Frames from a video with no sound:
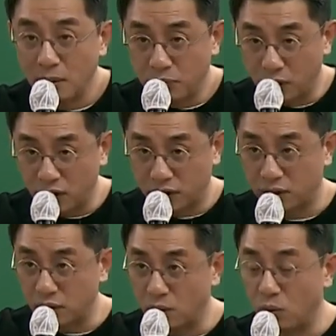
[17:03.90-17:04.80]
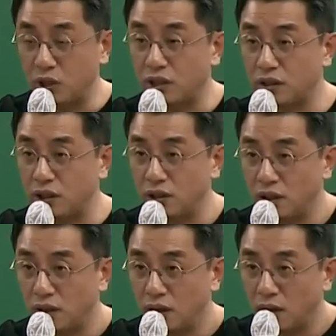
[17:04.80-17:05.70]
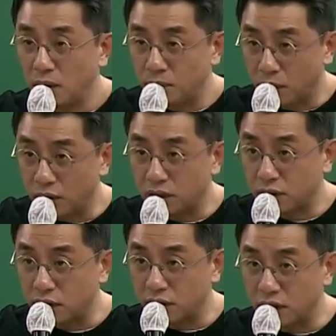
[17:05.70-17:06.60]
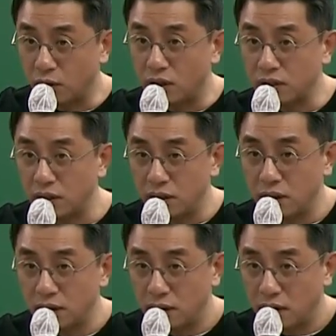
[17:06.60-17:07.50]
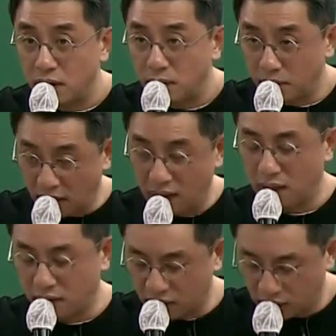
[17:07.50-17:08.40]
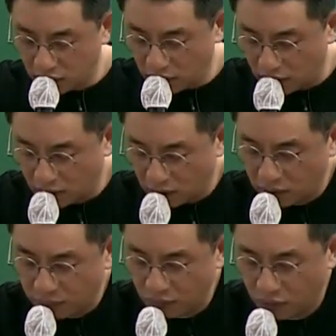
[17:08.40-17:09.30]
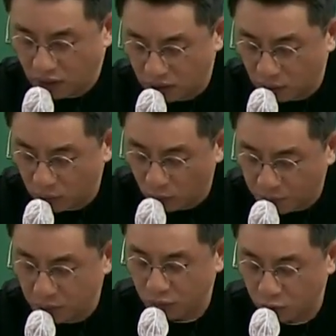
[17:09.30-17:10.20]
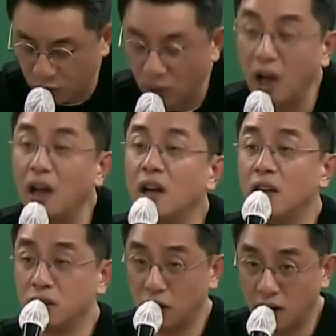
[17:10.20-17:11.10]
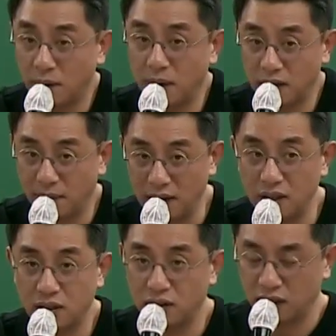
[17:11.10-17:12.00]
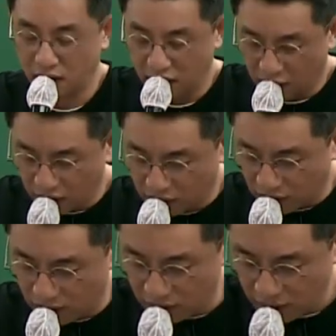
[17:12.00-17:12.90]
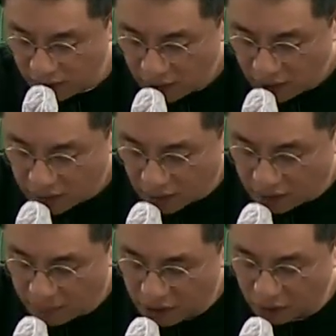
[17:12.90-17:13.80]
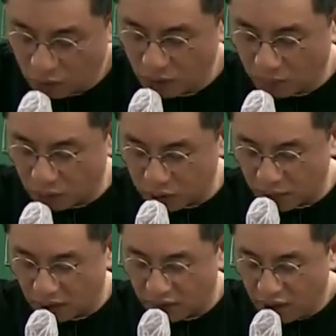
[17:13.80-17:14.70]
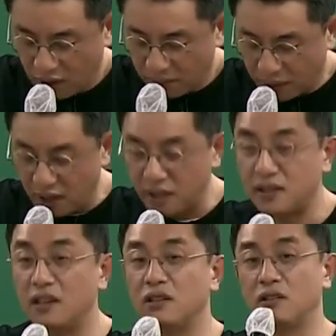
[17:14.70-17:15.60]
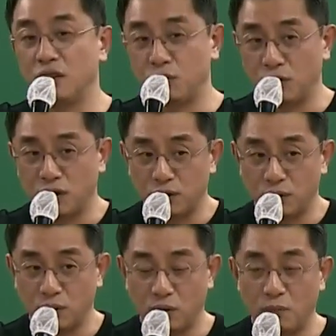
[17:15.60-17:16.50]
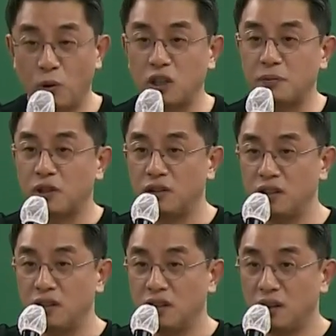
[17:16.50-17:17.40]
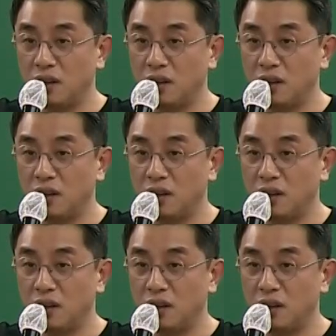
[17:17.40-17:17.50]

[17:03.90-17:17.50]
플러스, 공식성 플러스, 직권성 마이너스. 그렇죠? 어, 그래서 분권화의 높은 구조가 적합하다. 맞는 선지가 되겠죠. 자, 그 다음에 십구 번에 보시면 비일상적 기술일수록 복잡성은